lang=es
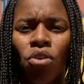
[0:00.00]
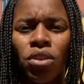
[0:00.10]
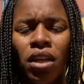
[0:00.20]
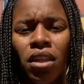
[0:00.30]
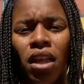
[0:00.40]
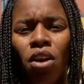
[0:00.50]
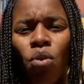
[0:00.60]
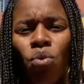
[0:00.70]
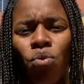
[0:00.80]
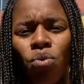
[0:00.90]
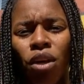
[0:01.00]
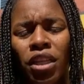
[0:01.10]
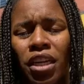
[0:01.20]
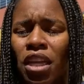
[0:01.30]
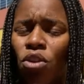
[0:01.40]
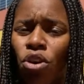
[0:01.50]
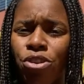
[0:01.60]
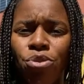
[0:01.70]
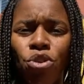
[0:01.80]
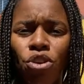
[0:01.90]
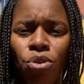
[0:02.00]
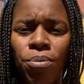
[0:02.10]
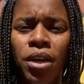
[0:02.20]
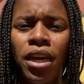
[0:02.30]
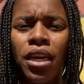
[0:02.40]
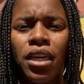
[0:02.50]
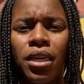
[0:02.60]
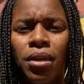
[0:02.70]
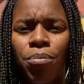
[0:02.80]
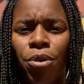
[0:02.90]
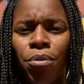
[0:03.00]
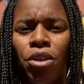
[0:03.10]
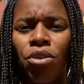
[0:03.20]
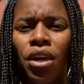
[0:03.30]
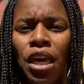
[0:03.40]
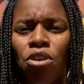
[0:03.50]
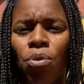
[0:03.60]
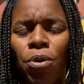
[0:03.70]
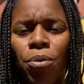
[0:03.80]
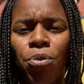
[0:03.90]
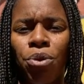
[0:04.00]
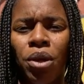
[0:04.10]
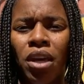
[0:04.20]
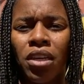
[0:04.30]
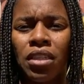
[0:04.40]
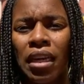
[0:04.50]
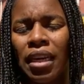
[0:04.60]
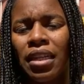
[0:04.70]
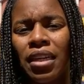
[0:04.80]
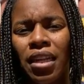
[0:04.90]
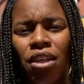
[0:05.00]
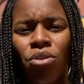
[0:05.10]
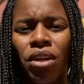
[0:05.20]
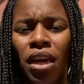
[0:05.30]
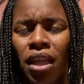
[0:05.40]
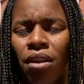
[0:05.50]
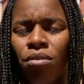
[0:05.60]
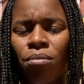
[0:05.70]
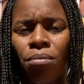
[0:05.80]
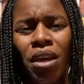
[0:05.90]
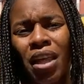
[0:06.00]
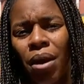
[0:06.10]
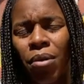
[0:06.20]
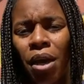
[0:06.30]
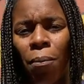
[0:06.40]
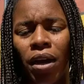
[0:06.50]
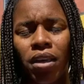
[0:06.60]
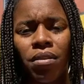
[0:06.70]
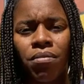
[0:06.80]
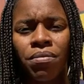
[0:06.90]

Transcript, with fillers: contacté con un entrenador, un club y por medio de ellos pues pude seguir entrenando y quedan, quedarme en España.